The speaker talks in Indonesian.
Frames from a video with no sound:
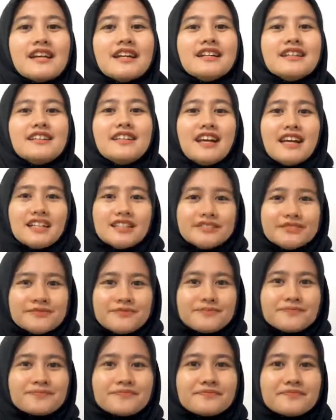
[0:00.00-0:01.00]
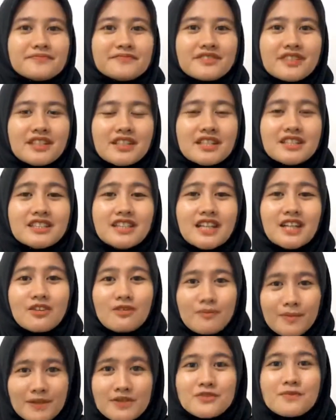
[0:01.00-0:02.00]
Dan eh, jangan
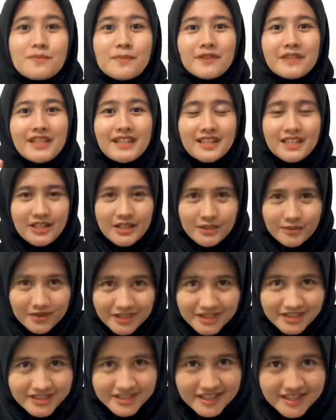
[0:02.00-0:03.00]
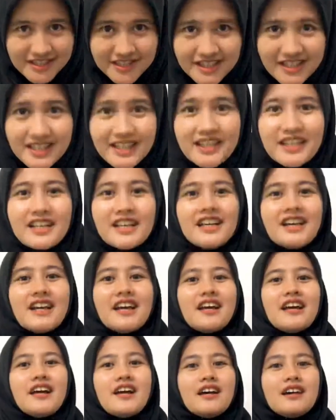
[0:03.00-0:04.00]
lupa support kita terus
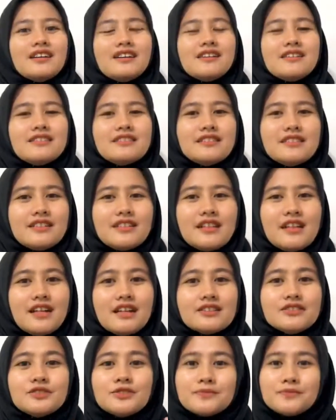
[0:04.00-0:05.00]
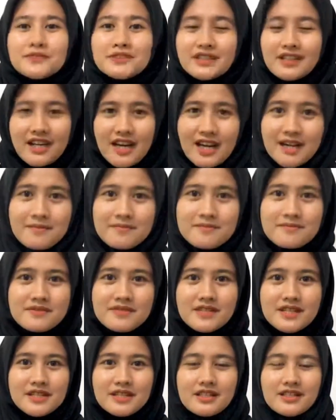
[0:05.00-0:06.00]
Eh, subscribe
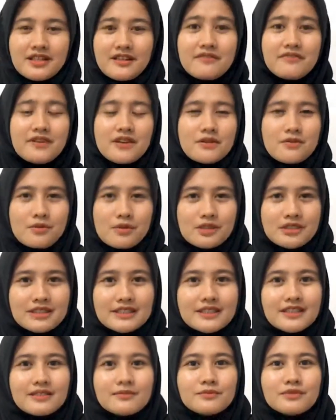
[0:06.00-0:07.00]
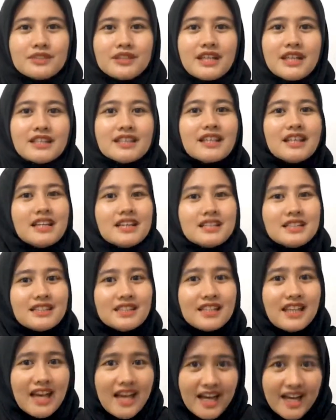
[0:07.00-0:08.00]
channel Rivia World, kemudian
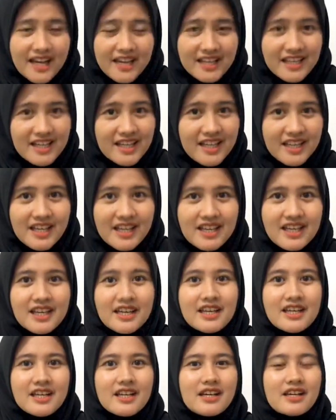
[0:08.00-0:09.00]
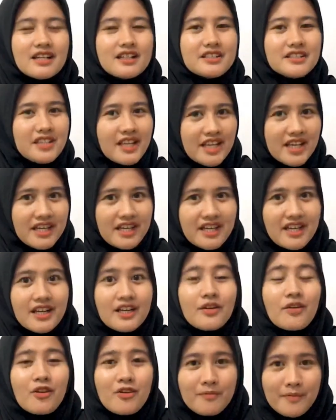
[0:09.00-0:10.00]
like, share, dan
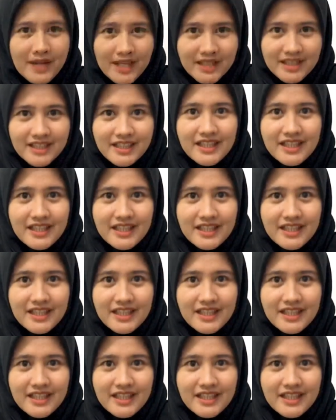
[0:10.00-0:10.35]
komen